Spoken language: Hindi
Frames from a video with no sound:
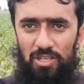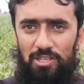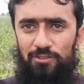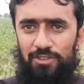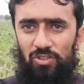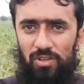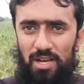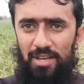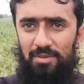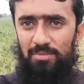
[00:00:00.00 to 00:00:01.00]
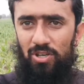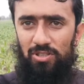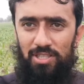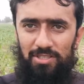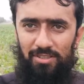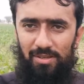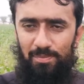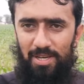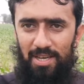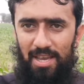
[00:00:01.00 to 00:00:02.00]
और लियोफ्यूरान बहुत अच्छा
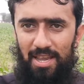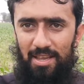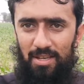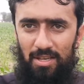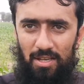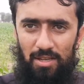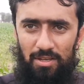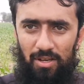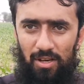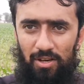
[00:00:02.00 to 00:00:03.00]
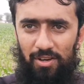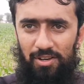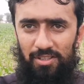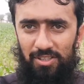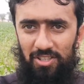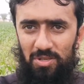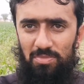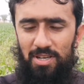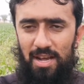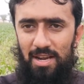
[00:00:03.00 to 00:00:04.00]
स्प्रे है और
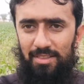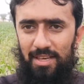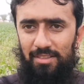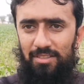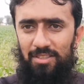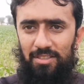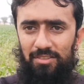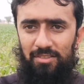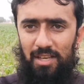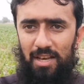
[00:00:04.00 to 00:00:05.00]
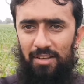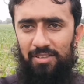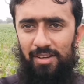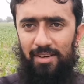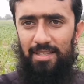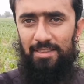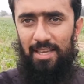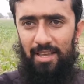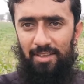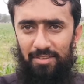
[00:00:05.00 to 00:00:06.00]
तकरीबन आठ दस दिन इसका असर
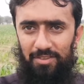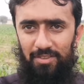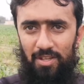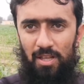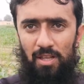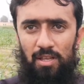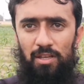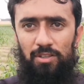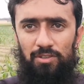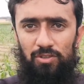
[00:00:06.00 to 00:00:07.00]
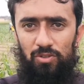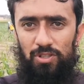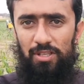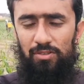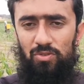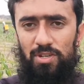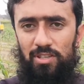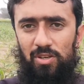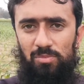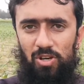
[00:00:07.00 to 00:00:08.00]
रहता है तो ये
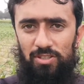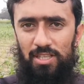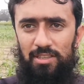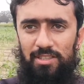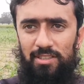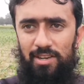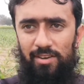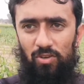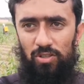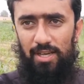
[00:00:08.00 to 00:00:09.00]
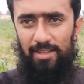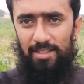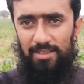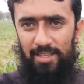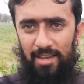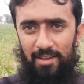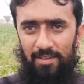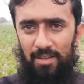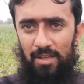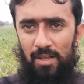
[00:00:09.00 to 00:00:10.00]
सूंडी को बहुत जल्दी कंट्रोल कर लेता है
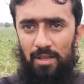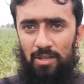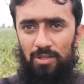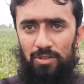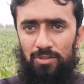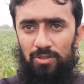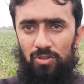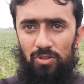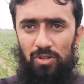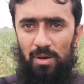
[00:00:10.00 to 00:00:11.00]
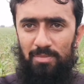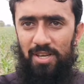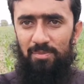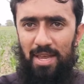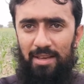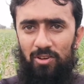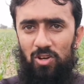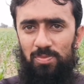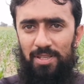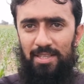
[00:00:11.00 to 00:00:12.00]
तो आप मेरे
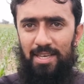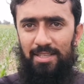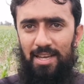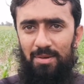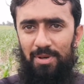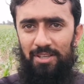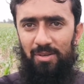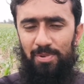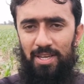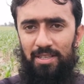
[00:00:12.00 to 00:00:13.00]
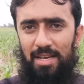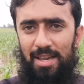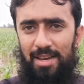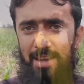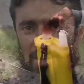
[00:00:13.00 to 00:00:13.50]
बैकग्राउंड पर देख रहे हैं भाई स्प्रे कर रहा